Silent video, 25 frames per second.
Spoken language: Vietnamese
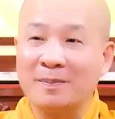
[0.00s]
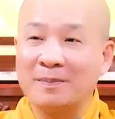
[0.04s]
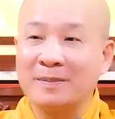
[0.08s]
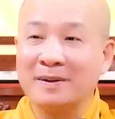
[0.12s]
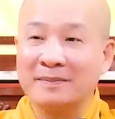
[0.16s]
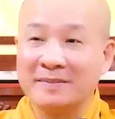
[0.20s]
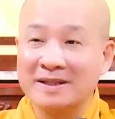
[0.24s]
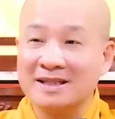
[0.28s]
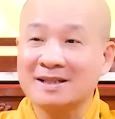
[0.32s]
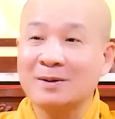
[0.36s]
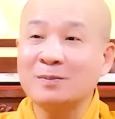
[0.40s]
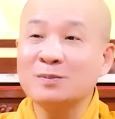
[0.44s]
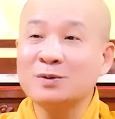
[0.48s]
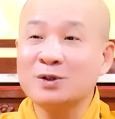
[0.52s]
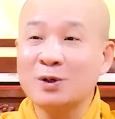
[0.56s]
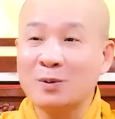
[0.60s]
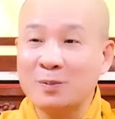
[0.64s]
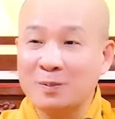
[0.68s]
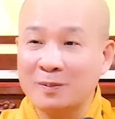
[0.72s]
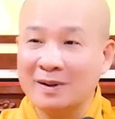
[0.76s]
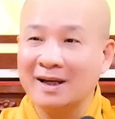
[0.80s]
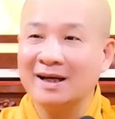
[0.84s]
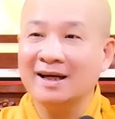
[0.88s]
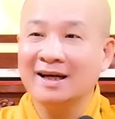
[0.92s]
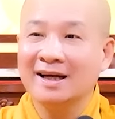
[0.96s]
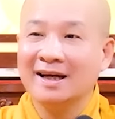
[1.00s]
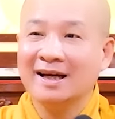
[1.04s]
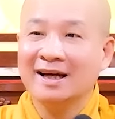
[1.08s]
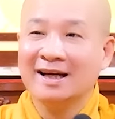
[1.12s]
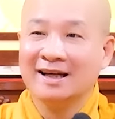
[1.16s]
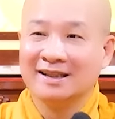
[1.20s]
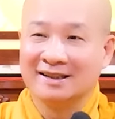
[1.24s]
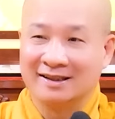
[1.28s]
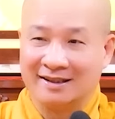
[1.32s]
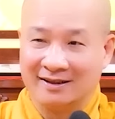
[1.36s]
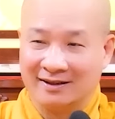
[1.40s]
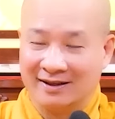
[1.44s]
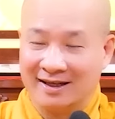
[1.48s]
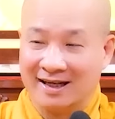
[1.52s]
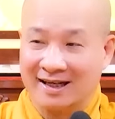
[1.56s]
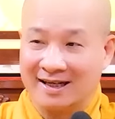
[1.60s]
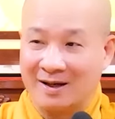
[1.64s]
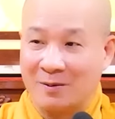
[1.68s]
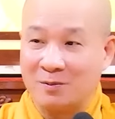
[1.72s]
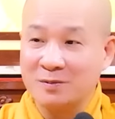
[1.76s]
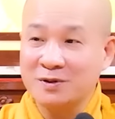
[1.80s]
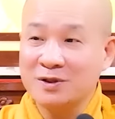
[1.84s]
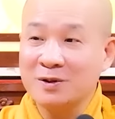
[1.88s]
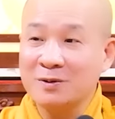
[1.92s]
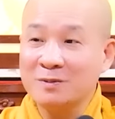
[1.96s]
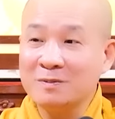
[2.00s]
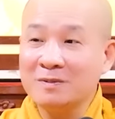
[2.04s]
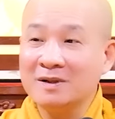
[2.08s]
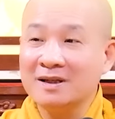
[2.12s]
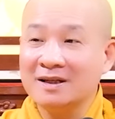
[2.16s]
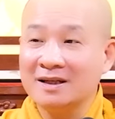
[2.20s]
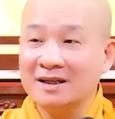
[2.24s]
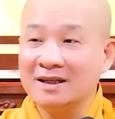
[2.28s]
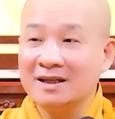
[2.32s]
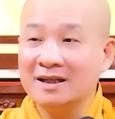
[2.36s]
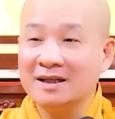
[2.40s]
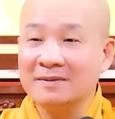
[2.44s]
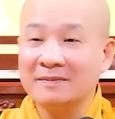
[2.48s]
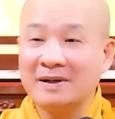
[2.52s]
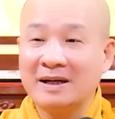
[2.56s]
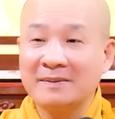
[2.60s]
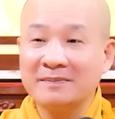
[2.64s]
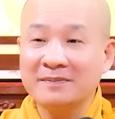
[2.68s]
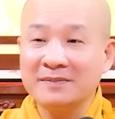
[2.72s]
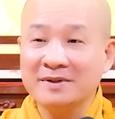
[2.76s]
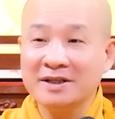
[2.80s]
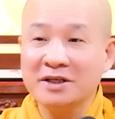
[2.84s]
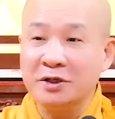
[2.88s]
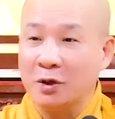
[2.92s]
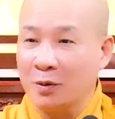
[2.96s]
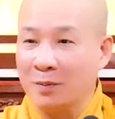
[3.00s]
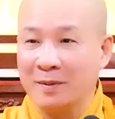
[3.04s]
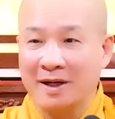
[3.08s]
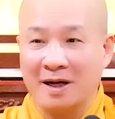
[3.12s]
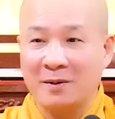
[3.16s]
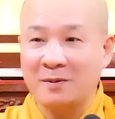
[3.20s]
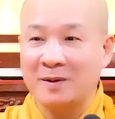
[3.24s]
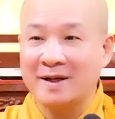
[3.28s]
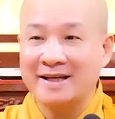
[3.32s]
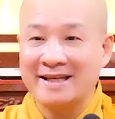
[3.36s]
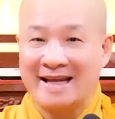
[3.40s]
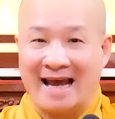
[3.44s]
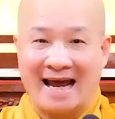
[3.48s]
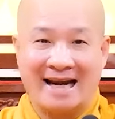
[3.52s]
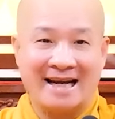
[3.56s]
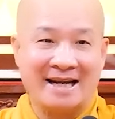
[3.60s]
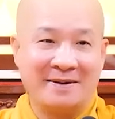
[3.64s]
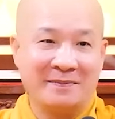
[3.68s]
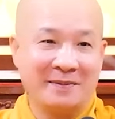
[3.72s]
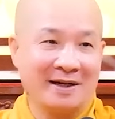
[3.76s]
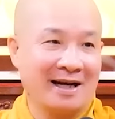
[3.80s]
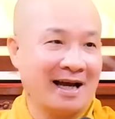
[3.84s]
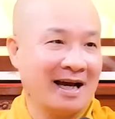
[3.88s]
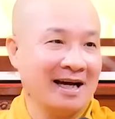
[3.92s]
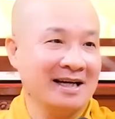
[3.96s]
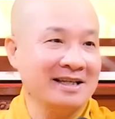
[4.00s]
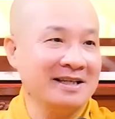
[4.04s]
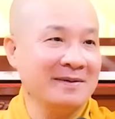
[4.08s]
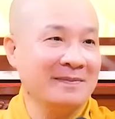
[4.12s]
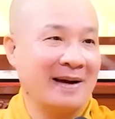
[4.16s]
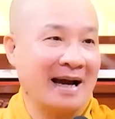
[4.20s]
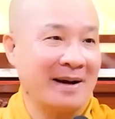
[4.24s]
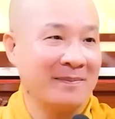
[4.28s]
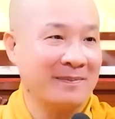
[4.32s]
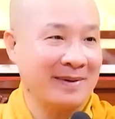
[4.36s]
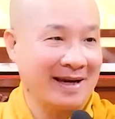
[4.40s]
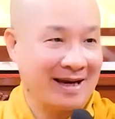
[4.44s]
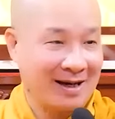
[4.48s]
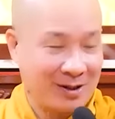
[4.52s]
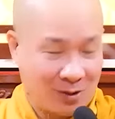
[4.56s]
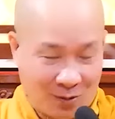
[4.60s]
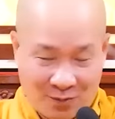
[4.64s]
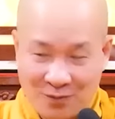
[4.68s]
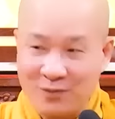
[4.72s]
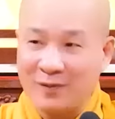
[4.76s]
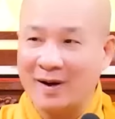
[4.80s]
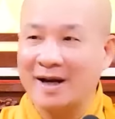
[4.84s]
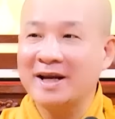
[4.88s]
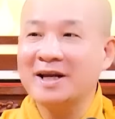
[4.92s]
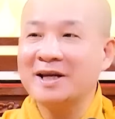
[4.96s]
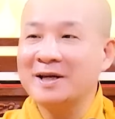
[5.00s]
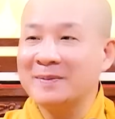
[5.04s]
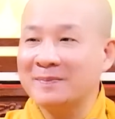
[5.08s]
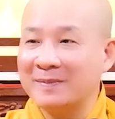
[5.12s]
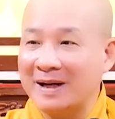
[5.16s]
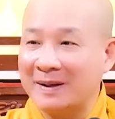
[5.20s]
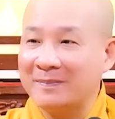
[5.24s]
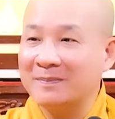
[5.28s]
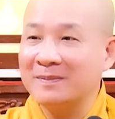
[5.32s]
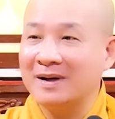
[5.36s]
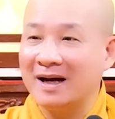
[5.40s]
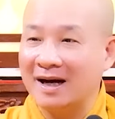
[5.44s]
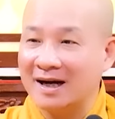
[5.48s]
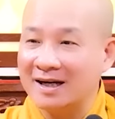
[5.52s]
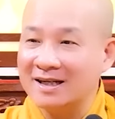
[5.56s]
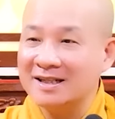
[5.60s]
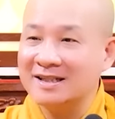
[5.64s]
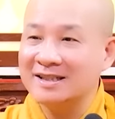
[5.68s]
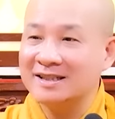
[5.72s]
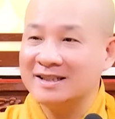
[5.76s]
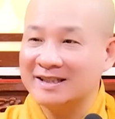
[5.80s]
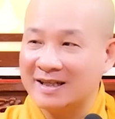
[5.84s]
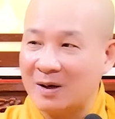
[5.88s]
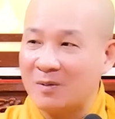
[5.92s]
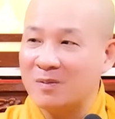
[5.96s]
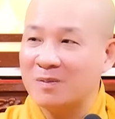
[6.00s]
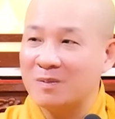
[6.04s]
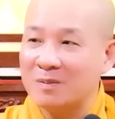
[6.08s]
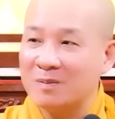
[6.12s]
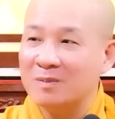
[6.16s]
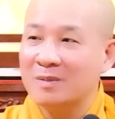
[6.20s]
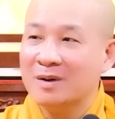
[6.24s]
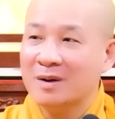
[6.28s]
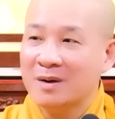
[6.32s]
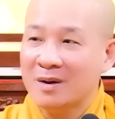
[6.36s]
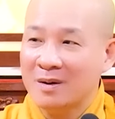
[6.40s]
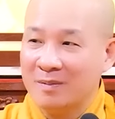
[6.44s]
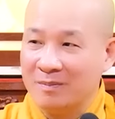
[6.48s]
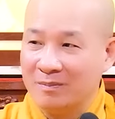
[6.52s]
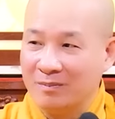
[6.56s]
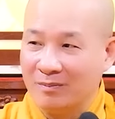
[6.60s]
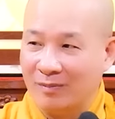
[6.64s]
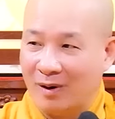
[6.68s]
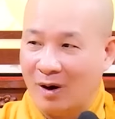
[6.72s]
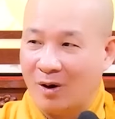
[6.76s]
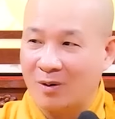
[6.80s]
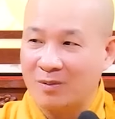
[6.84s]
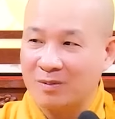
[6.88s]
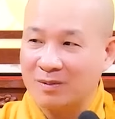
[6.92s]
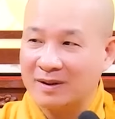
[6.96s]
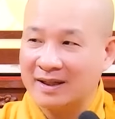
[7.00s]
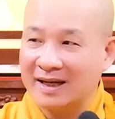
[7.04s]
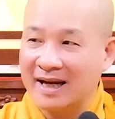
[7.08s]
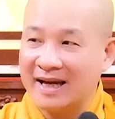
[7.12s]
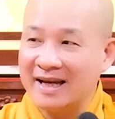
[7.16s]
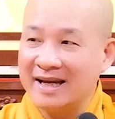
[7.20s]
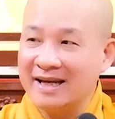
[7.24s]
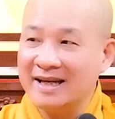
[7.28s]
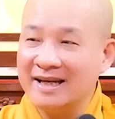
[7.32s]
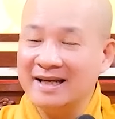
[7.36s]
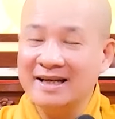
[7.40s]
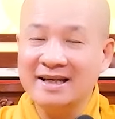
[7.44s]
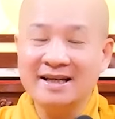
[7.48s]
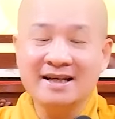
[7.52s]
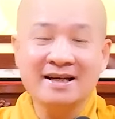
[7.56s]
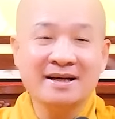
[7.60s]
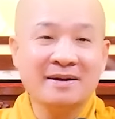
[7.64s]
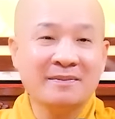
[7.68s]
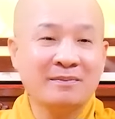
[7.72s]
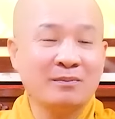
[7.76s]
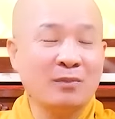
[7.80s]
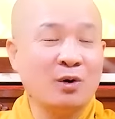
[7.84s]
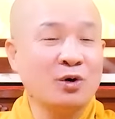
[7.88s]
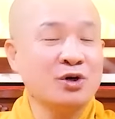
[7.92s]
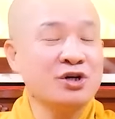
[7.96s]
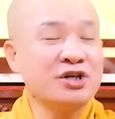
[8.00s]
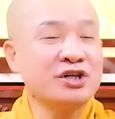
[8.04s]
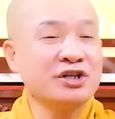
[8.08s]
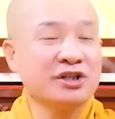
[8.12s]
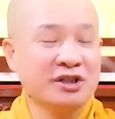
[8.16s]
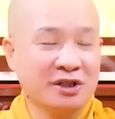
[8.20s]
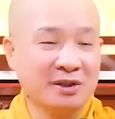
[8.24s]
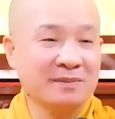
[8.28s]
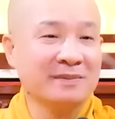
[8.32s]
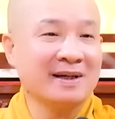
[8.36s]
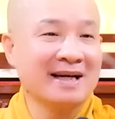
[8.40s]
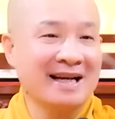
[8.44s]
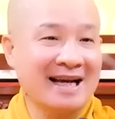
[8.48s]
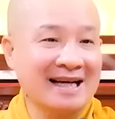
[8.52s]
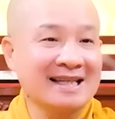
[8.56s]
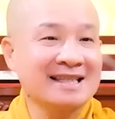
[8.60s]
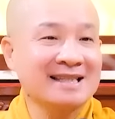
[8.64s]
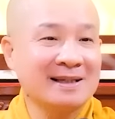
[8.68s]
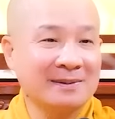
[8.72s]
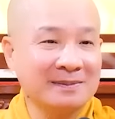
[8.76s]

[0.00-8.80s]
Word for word: hợp mà mình sống chung đó, mình gọi là cộng chúng á, im ấm. Ví dụ mình không có gia đình, mình ở với bạn bè cũng phải im ấm. Ở trong một cái môi trường mình đang